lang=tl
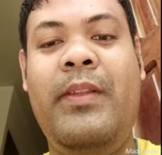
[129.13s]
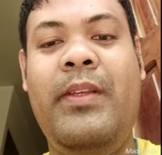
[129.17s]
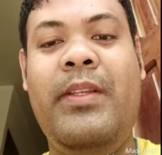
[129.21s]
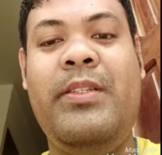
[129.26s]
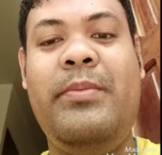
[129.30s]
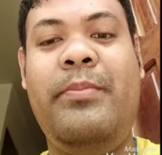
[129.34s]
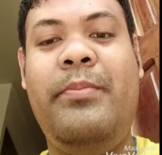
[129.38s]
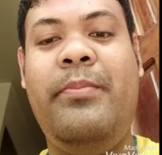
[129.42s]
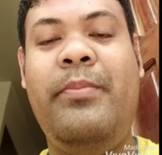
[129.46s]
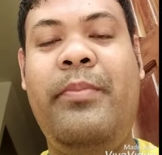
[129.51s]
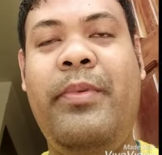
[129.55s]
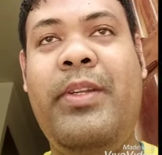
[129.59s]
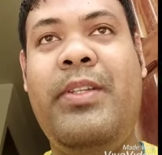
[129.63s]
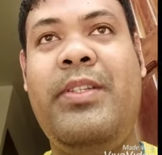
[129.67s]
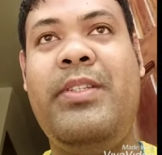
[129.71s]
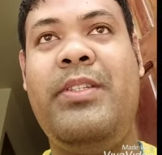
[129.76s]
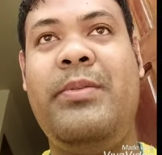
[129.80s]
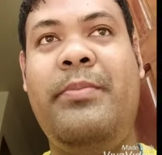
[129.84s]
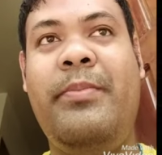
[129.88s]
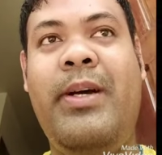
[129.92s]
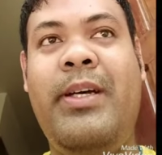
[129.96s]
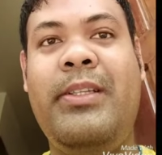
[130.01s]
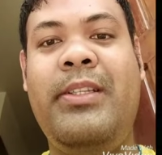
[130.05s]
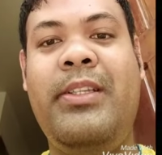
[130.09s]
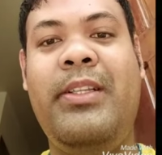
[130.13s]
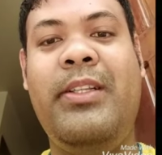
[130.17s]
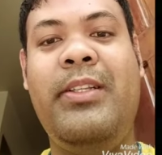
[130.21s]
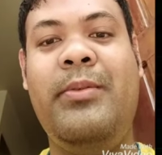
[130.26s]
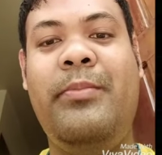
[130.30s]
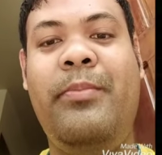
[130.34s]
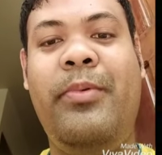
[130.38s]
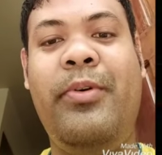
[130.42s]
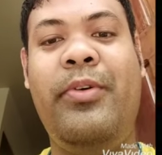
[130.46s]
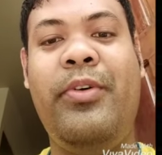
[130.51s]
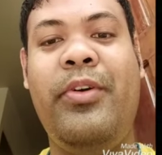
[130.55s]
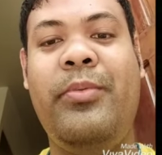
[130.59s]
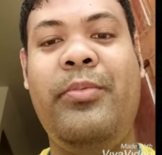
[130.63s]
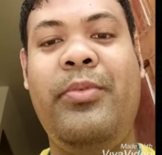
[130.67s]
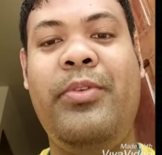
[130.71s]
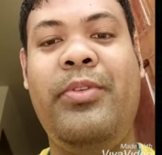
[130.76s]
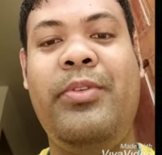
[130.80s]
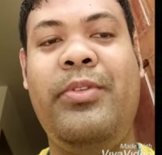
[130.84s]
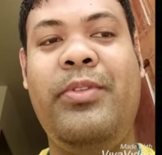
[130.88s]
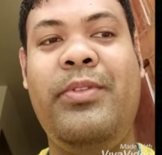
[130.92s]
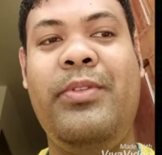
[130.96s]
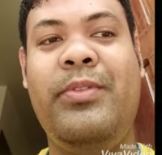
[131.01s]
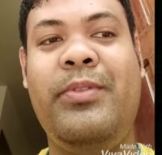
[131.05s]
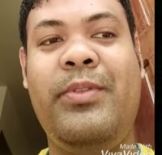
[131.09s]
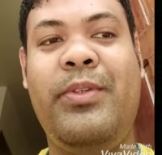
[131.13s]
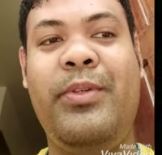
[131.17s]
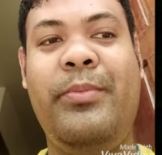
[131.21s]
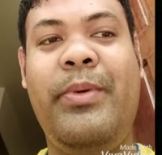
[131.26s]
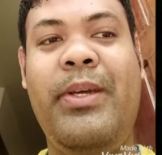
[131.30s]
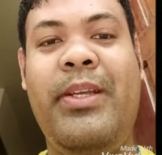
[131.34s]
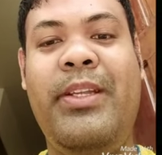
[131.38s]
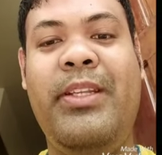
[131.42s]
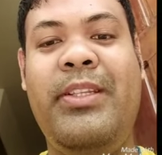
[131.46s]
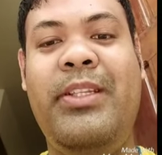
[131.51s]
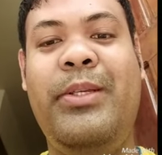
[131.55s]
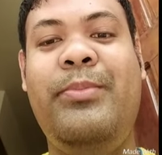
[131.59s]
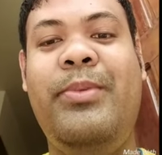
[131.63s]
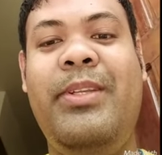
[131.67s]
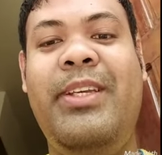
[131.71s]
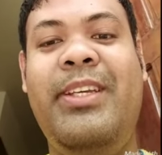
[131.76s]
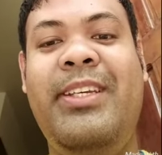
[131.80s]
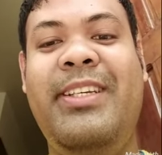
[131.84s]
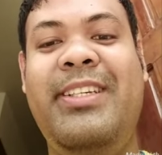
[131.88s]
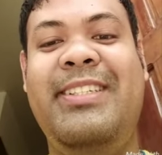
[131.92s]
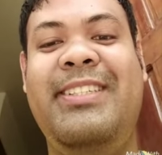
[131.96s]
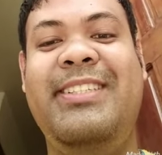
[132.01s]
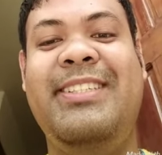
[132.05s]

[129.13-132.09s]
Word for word: it's, it's Bato Pokemon competitively.